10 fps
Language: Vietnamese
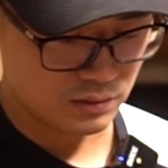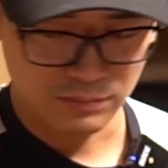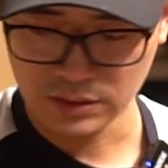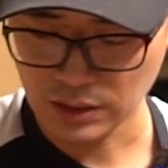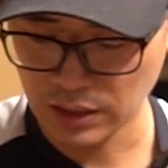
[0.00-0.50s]

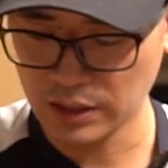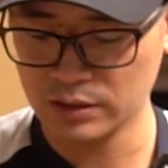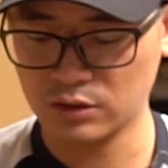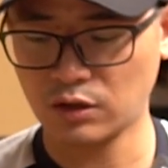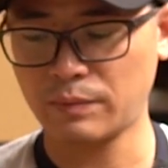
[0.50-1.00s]
mình sẽ
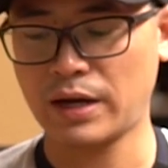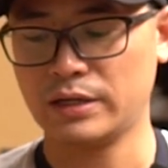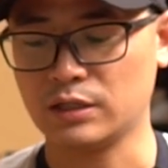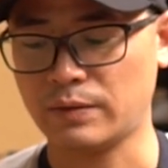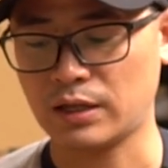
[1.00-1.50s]
lên cho các bạn
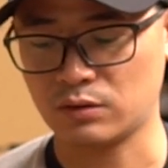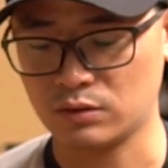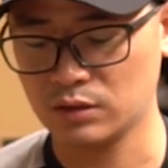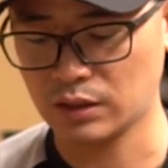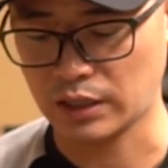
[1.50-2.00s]
để các bạn
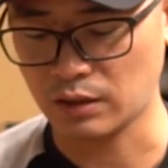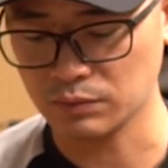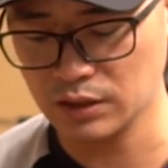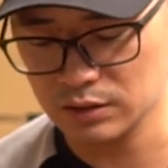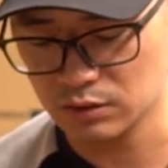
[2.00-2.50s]
có những cái góc
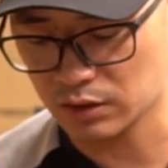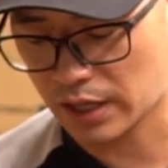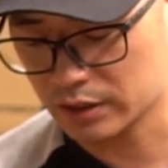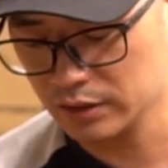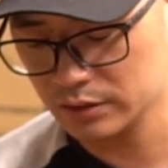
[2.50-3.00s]
nhìn rõ
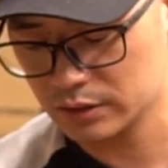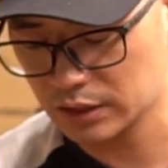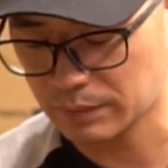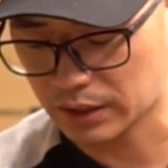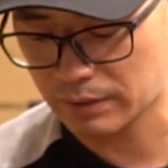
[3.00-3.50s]
ràng hơn
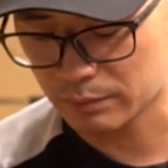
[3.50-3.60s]
khi mà các